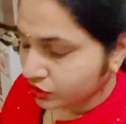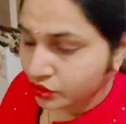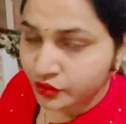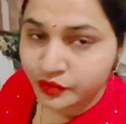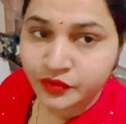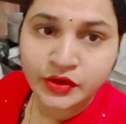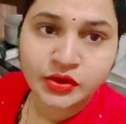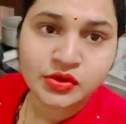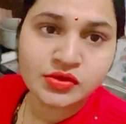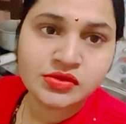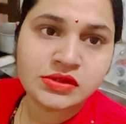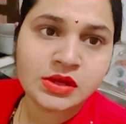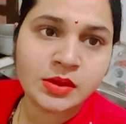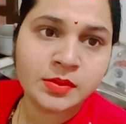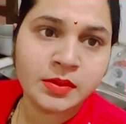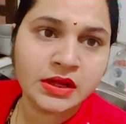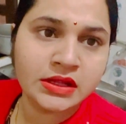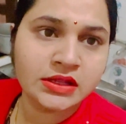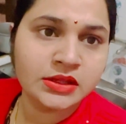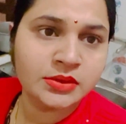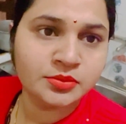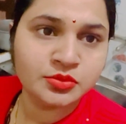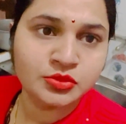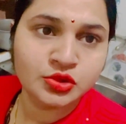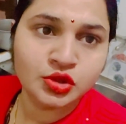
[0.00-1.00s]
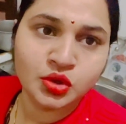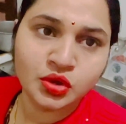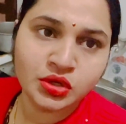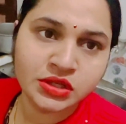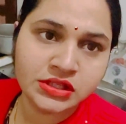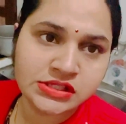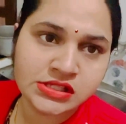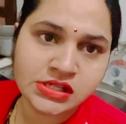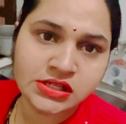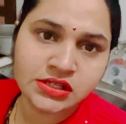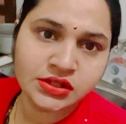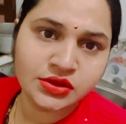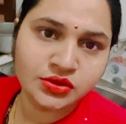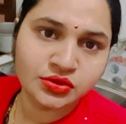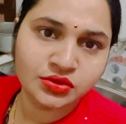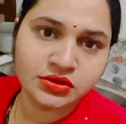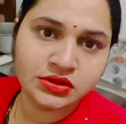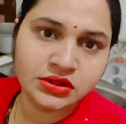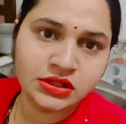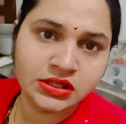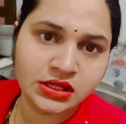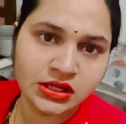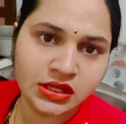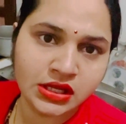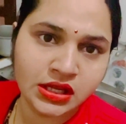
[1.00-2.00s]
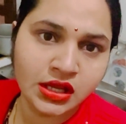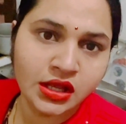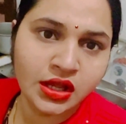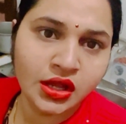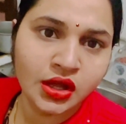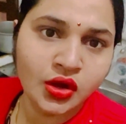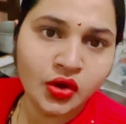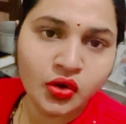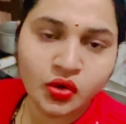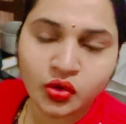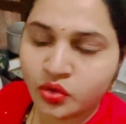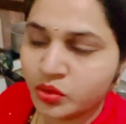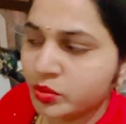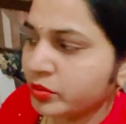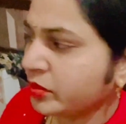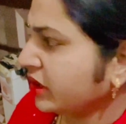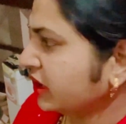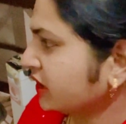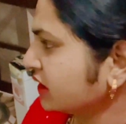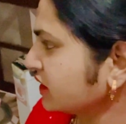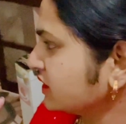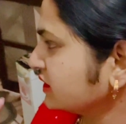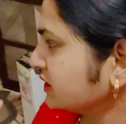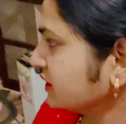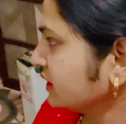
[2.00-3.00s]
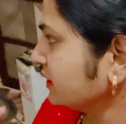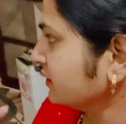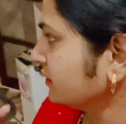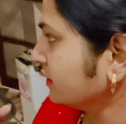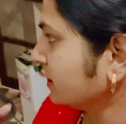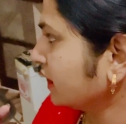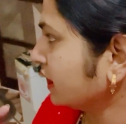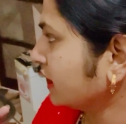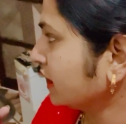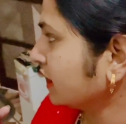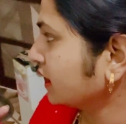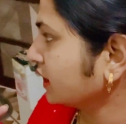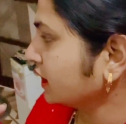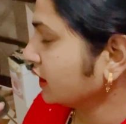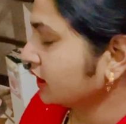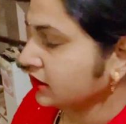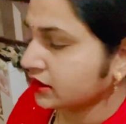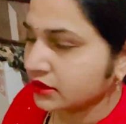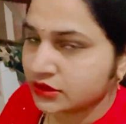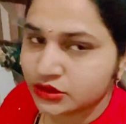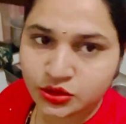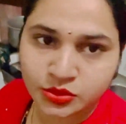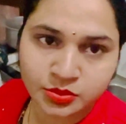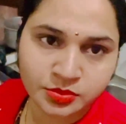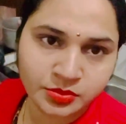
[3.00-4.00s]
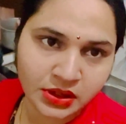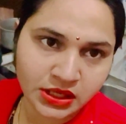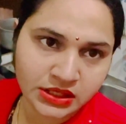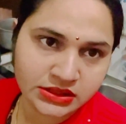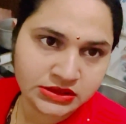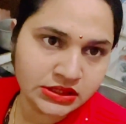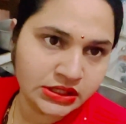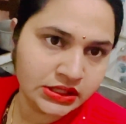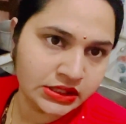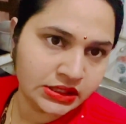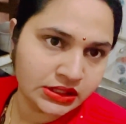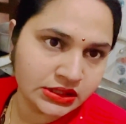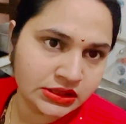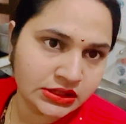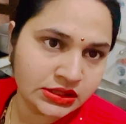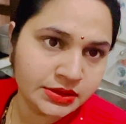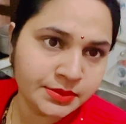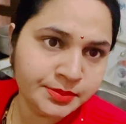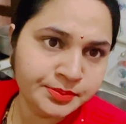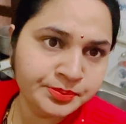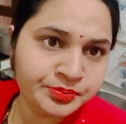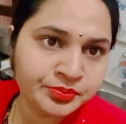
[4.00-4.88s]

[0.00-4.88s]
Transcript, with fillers: क्यों फिर उसके बाद हम दो ही जने होते हैं और मैं खिचड़ी वगैरह खा लेती हूँ बाजरे की थी